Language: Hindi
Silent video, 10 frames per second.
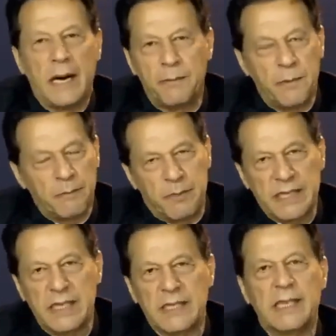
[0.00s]
आप
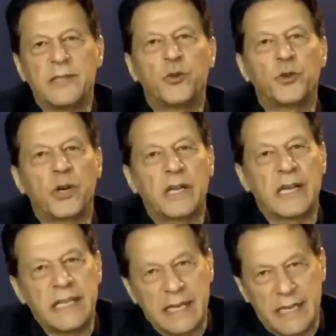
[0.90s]
बिजनेस एज यूजुअल
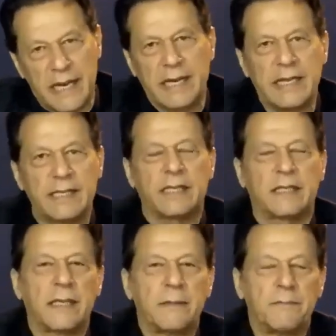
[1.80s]
कंडक्ट कर ही नहीं
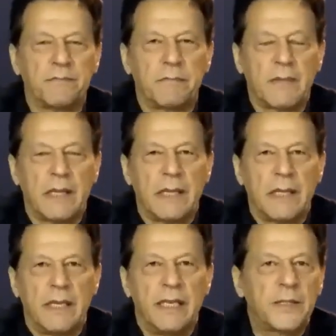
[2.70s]

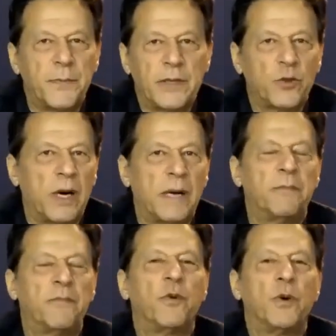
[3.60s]
सकते इसमें तो
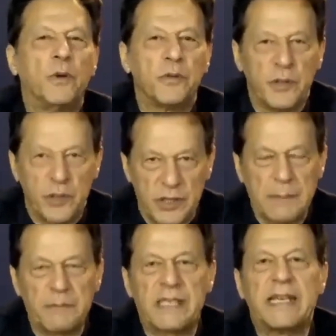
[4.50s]
आप वो
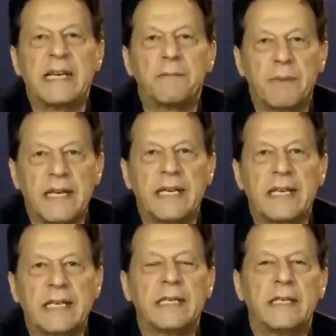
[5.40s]
स्टेप्स लेने
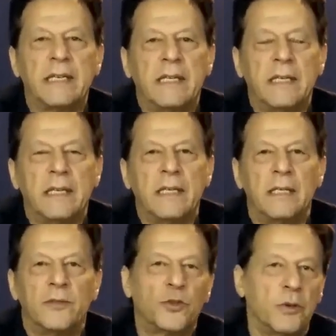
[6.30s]
पड़ेंगे
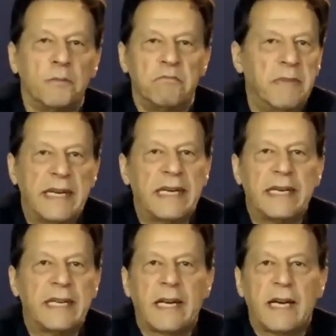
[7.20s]
जो मेरे
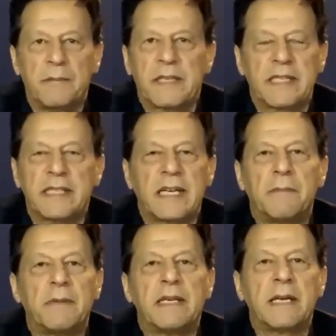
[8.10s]
नहीं ख्याल में किसी
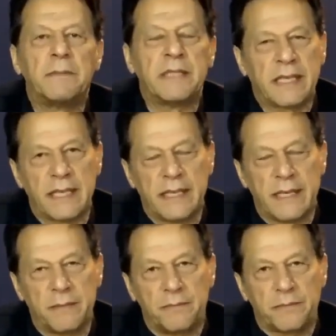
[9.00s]
गवर्नमेंट ने अभी तक
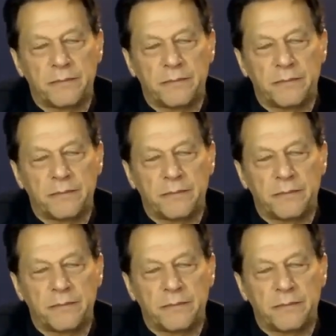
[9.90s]
लिए